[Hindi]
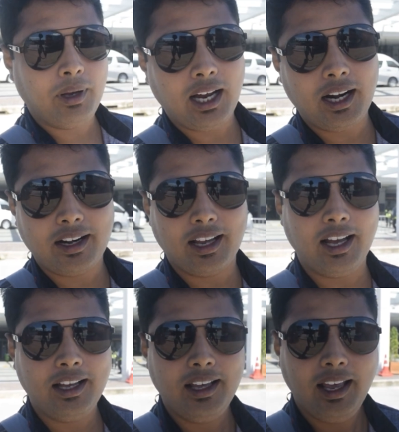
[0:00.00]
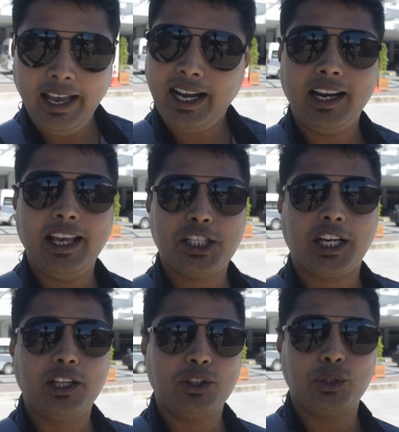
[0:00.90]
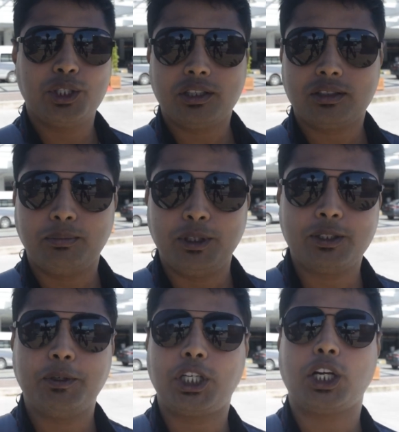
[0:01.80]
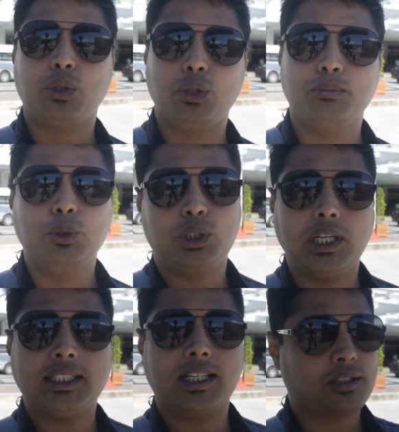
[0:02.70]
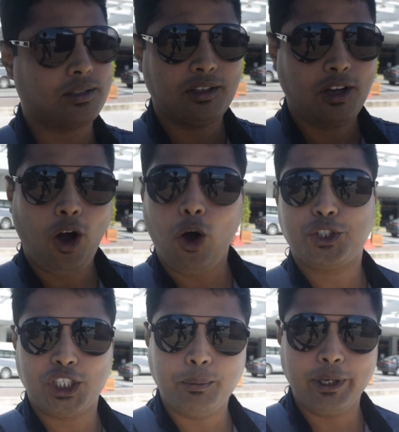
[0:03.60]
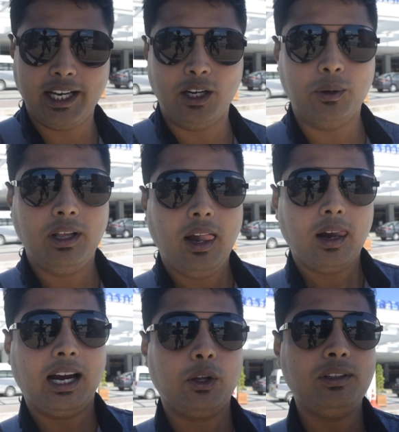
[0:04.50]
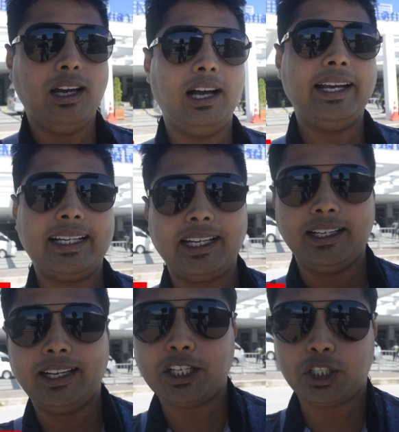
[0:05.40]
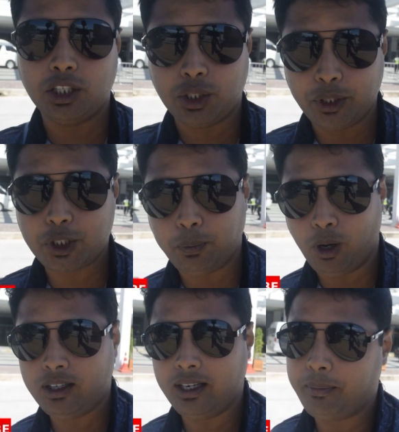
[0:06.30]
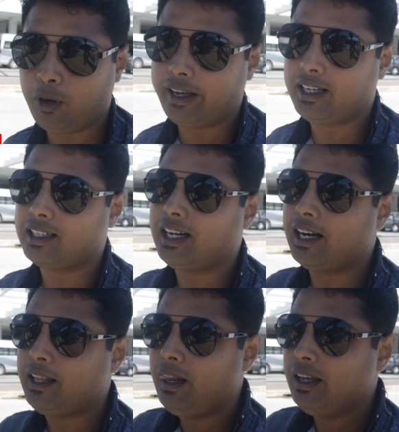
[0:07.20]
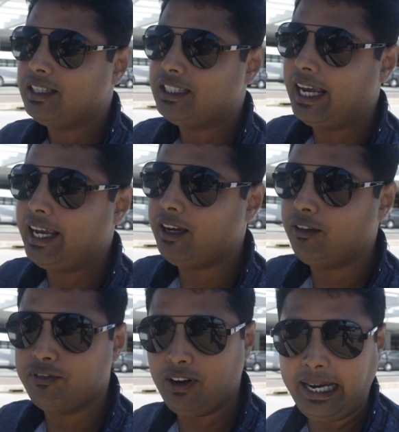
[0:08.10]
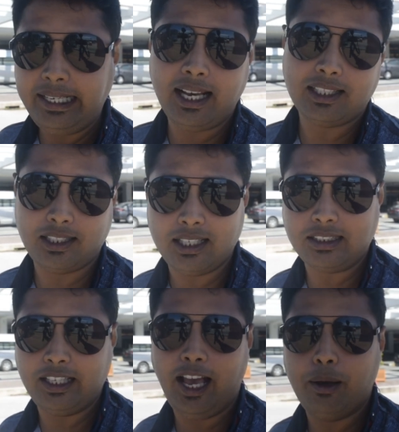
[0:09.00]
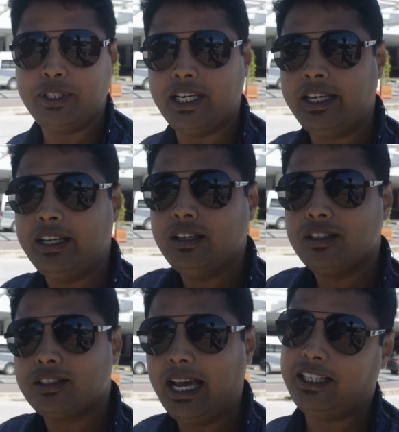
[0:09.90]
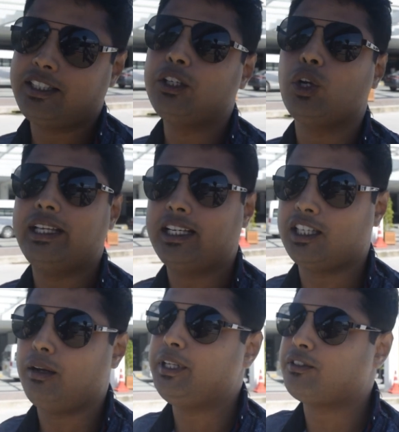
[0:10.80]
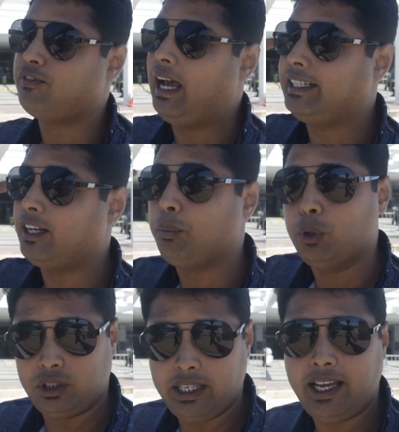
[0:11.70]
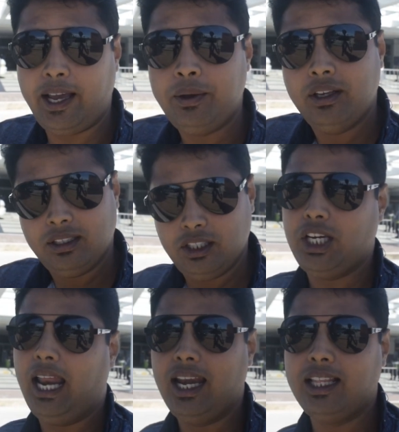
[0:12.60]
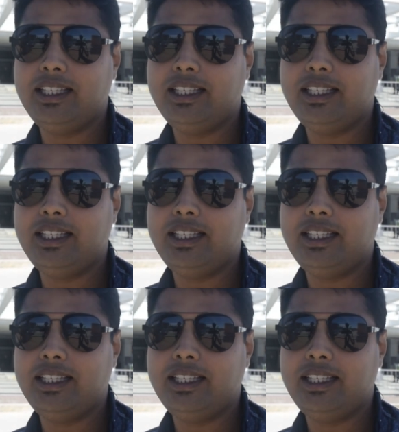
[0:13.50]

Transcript: के अंदर जो ट्रैवल एजेंट है दे आर वेरी एक्सपेंसिव जिसका प्राइस होगा सौ रुपये उसको आपको डेढ़ सौ रुपये बोलेगा सो वहाँ से तो बुक करना नहीं है मैं खुद का एक्सपीरियंस से आपको बोल रहा हूँ जब एयरपोर्ट से बाहर आओगे आपको दो